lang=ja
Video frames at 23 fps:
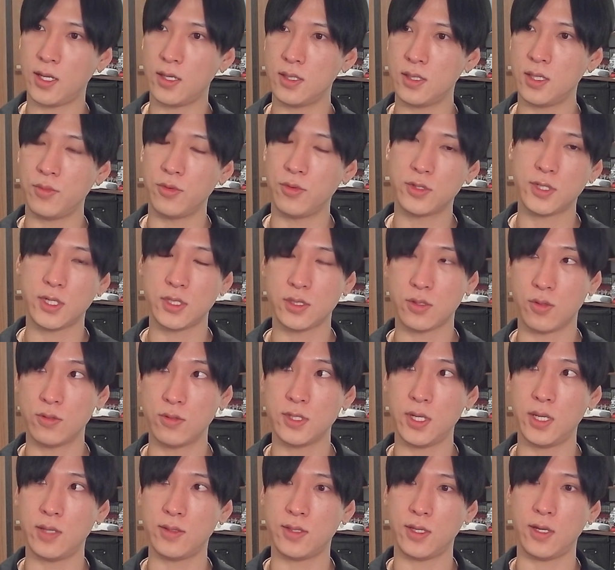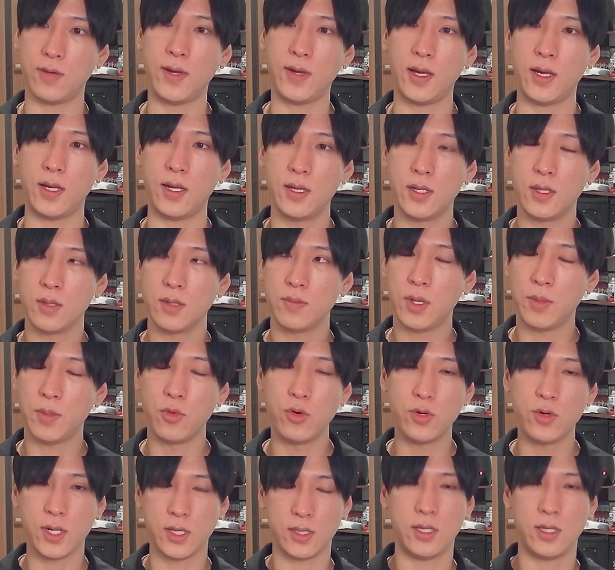で、僕たち国内税は、まあ、儲
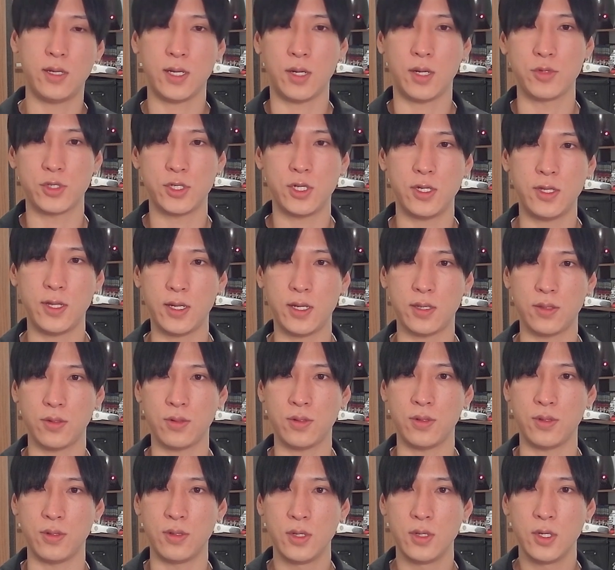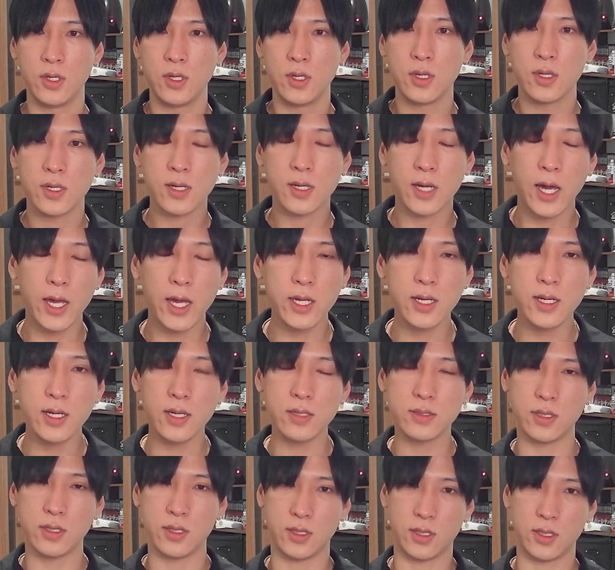かってるかもしれないけど、海外
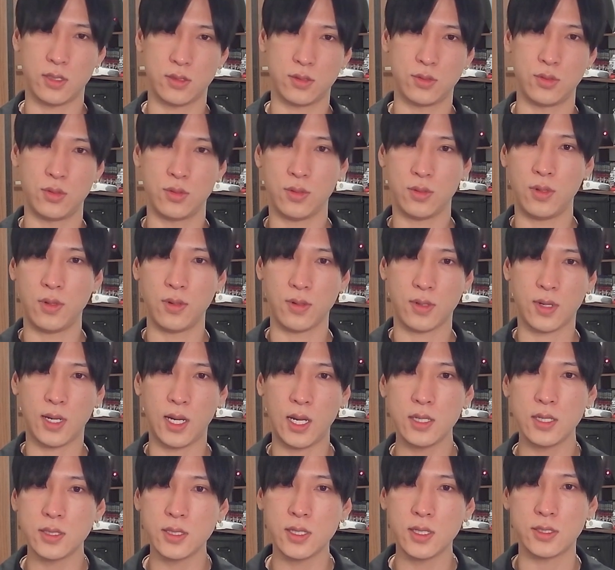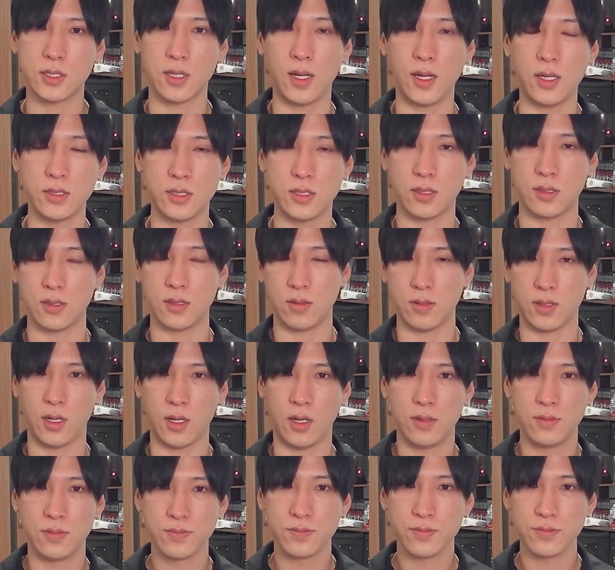税からすると、為替が下がっちゃってるから、
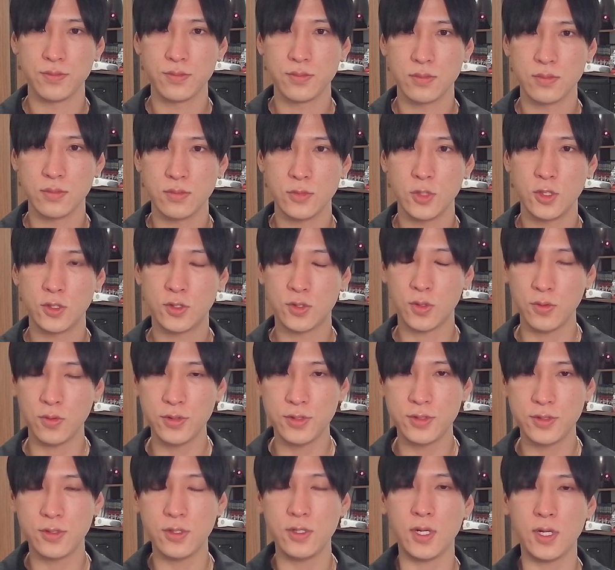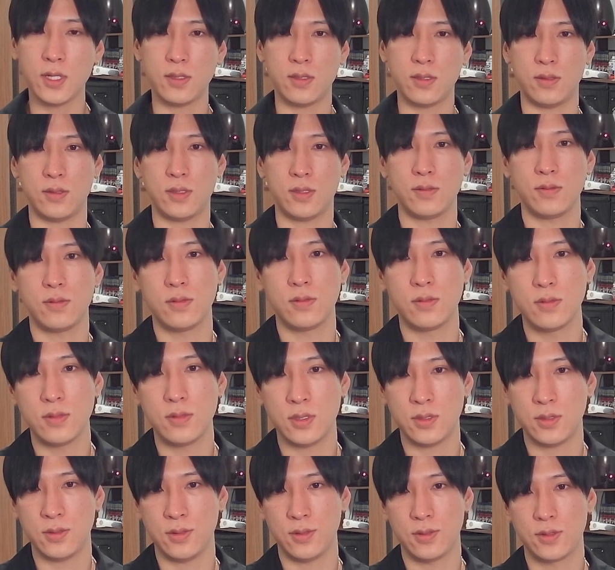損失になってるんです
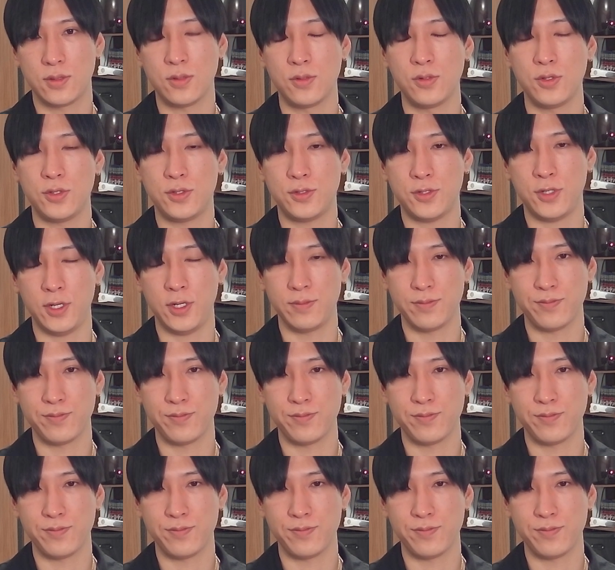よ。損失に。